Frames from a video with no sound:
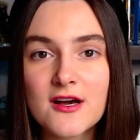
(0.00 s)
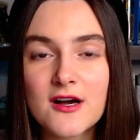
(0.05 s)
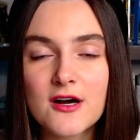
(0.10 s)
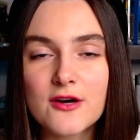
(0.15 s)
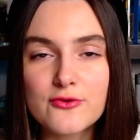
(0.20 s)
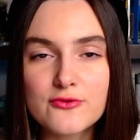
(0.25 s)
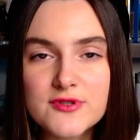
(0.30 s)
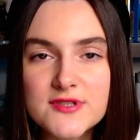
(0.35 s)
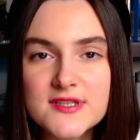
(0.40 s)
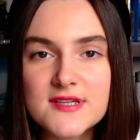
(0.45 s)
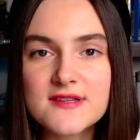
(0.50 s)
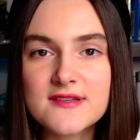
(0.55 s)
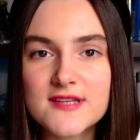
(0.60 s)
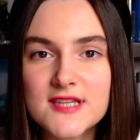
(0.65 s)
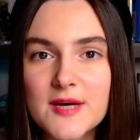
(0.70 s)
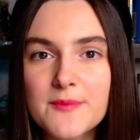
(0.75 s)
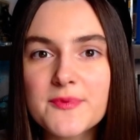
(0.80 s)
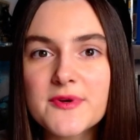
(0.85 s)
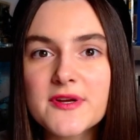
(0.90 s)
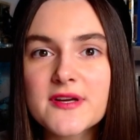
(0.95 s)
Русские
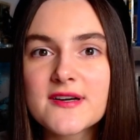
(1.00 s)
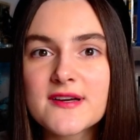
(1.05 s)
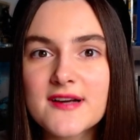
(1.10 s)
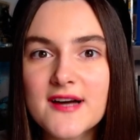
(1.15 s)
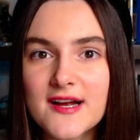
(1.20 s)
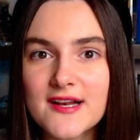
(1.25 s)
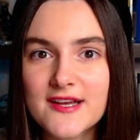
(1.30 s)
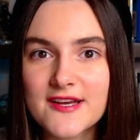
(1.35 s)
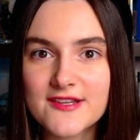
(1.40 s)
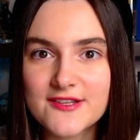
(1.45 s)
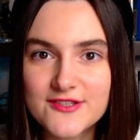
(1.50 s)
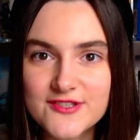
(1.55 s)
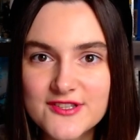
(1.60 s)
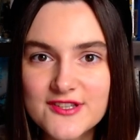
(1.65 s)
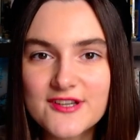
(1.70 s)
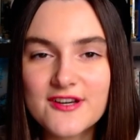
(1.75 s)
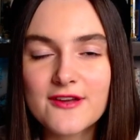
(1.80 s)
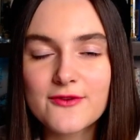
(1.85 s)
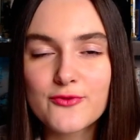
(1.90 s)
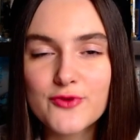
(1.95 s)
тогда проиграли, они же
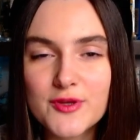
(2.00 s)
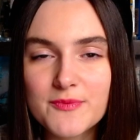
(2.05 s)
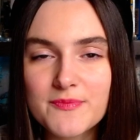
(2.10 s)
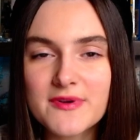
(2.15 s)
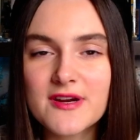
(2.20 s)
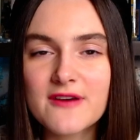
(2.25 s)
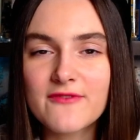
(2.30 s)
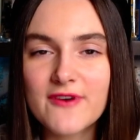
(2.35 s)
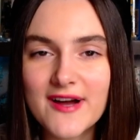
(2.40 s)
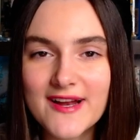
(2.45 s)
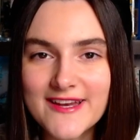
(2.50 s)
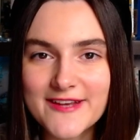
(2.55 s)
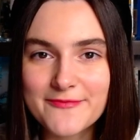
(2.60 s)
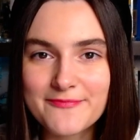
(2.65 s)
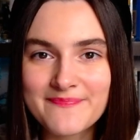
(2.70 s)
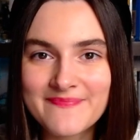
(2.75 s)
накануне пировали.